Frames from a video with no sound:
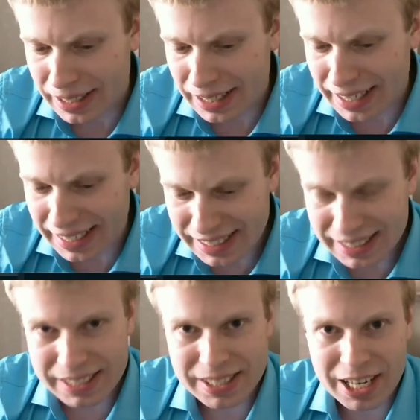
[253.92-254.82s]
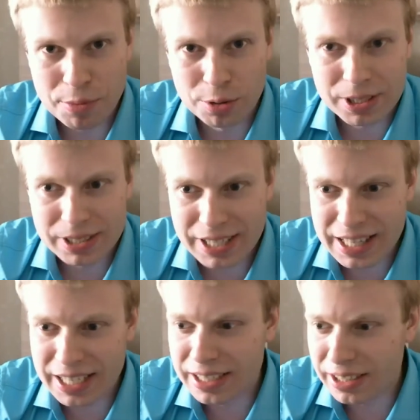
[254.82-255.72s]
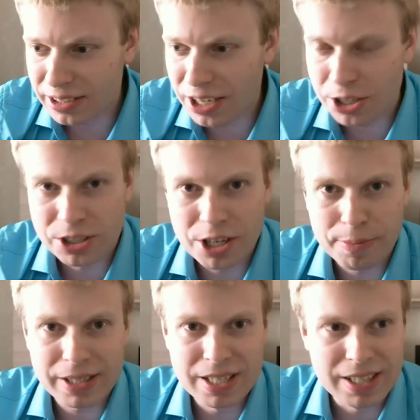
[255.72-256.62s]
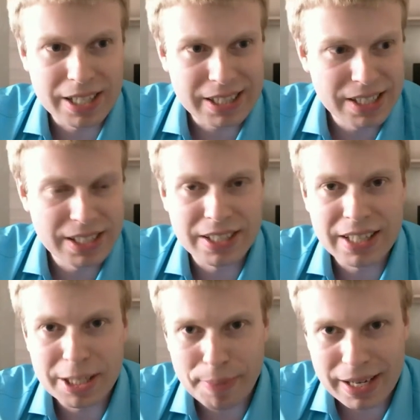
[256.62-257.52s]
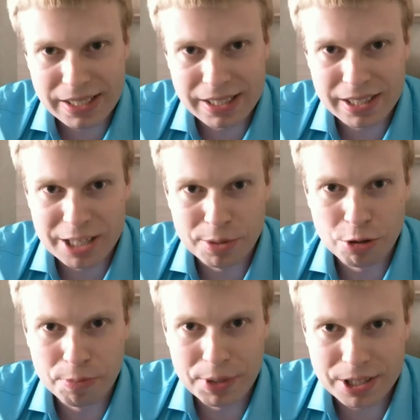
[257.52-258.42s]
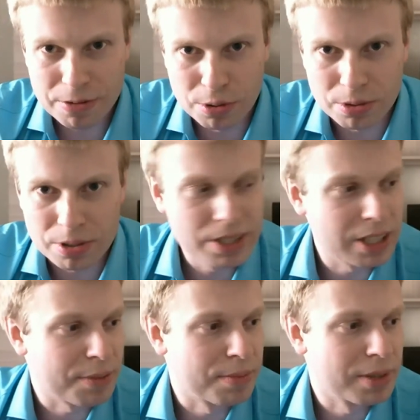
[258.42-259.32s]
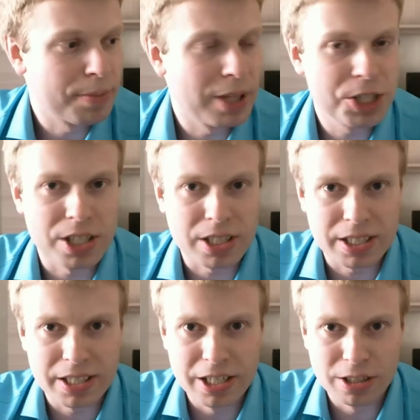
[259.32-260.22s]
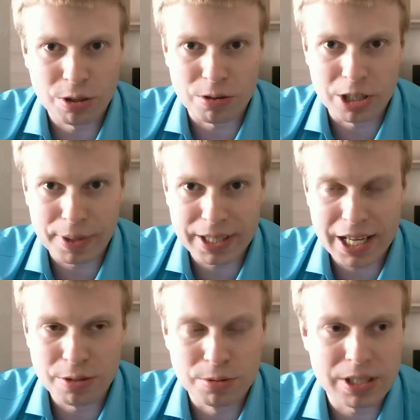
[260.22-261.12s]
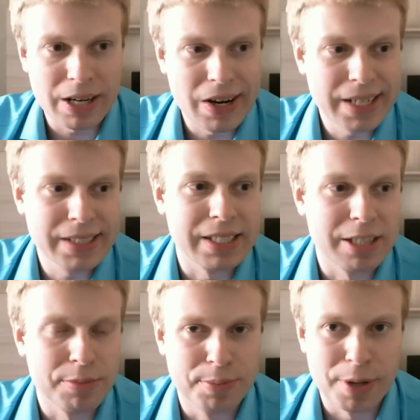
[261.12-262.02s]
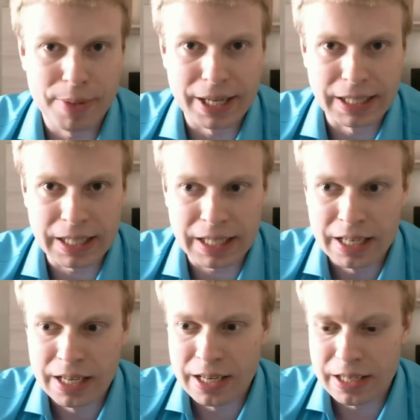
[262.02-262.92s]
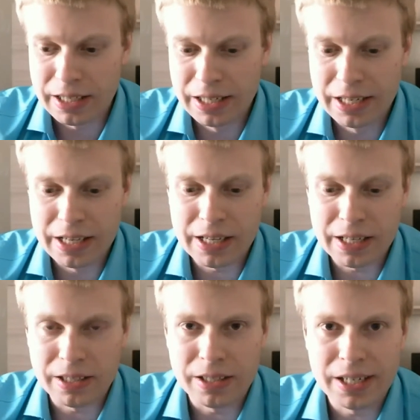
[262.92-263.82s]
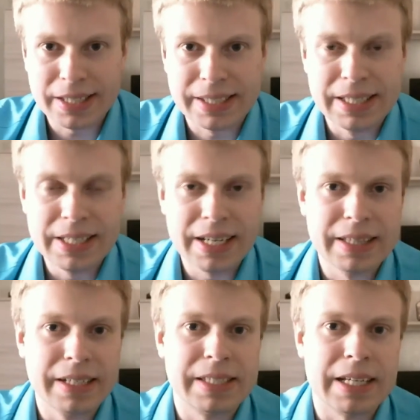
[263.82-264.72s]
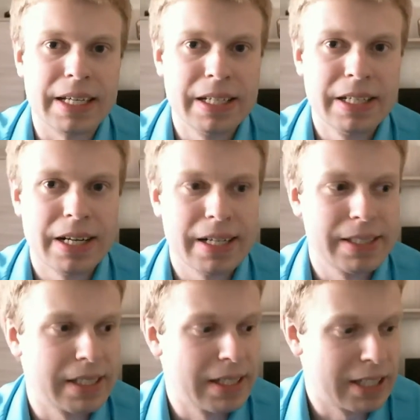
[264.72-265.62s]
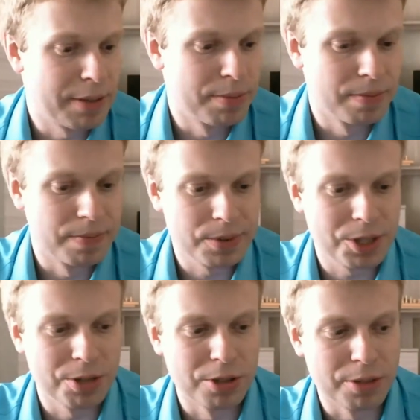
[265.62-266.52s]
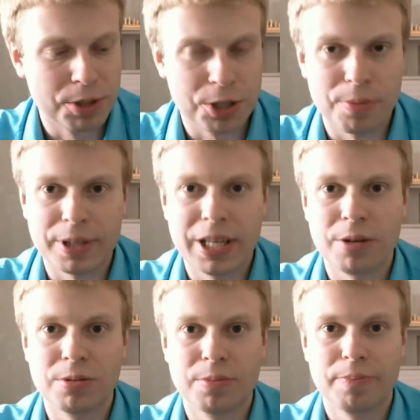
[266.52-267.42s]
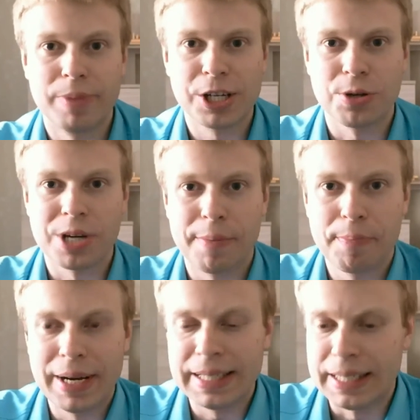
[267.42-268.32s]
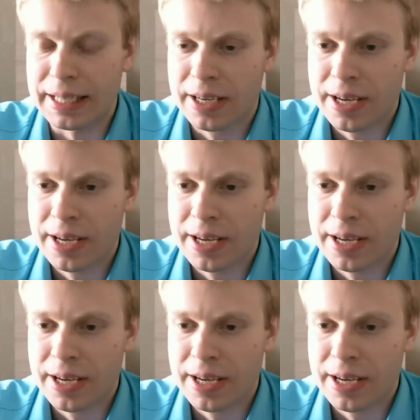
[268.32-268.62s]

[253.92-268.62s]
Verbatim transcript: Хотите заработать денег 3-4%, э, отнесите на депозит, либо купите вон где там на площадках на электронных продаются акции там Сбербанка, или акции Яндекса, или акции там чего там еще продают, большой компании,